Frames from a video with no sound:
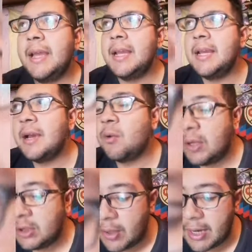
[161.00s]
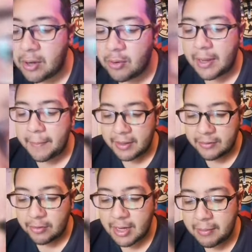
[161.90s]
el ecuatoriano que
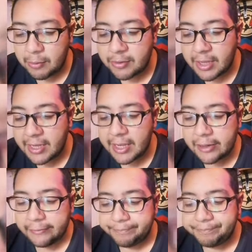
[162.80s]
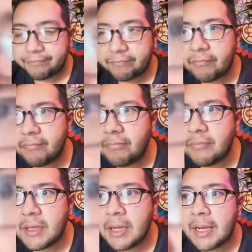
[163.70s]
mencionamos ayer
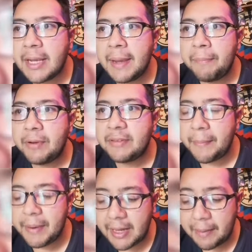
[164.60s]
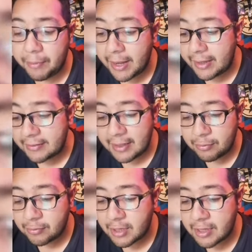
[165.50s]
que pues América por ahí está
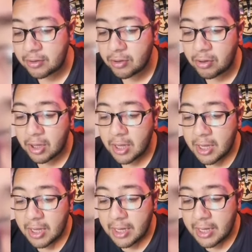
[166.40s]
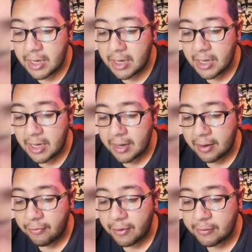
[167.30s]
buscando el,
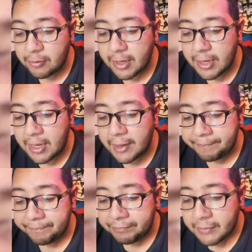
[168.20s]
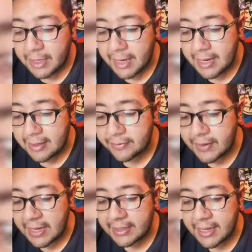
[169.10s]
refuerzo que, les
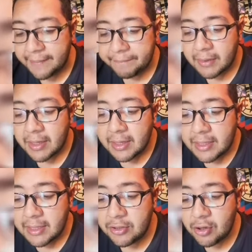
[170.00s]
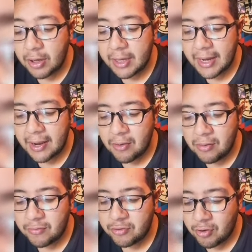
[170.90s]
falta y yo
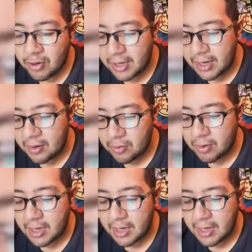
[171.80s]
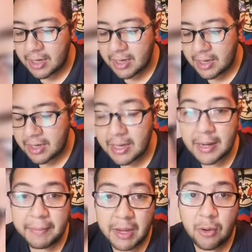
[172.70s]
creo yo creo que
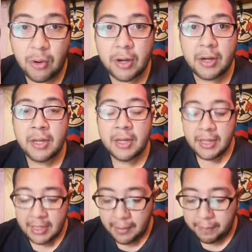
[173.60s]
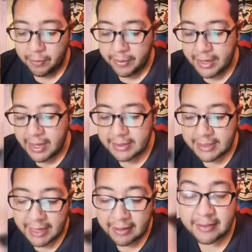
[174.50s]
el mejor que podrían
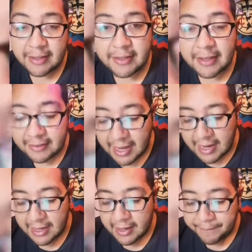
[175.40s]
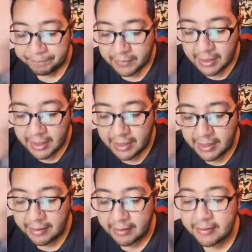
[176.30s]
traer si es que sale eh,
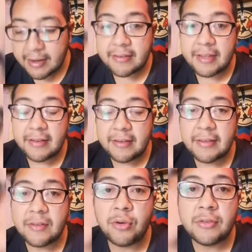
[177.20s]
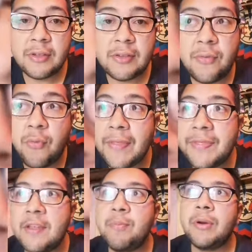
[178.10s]
Richard Sánchez es José
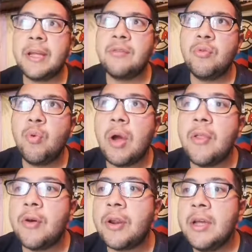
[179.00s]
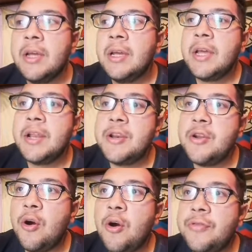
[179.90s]
Cifuentes porque es un jugador
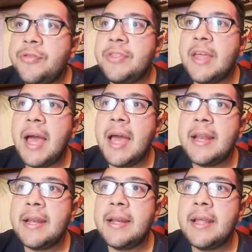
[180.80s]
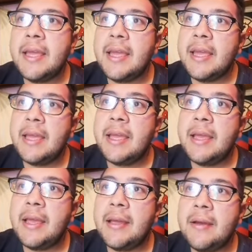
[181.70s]
no tan
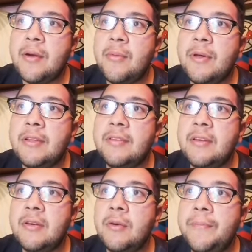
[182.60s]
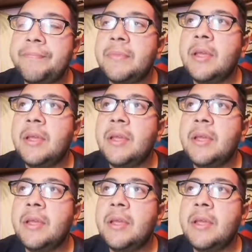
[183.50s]
eh, cómo decirlo